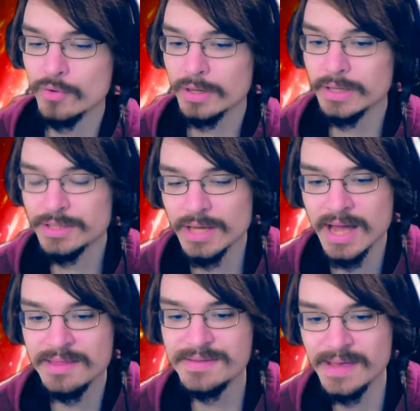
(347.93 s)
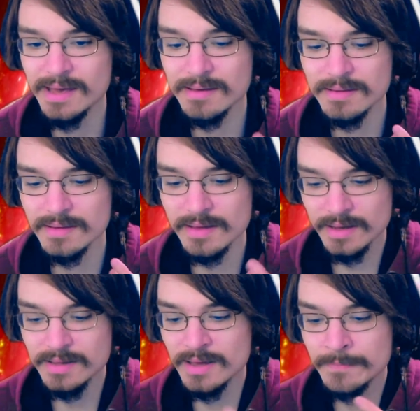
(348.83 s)
wirklich ein sehr,
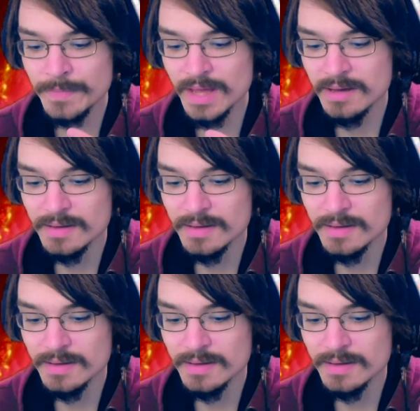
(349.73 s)
äh, ähm,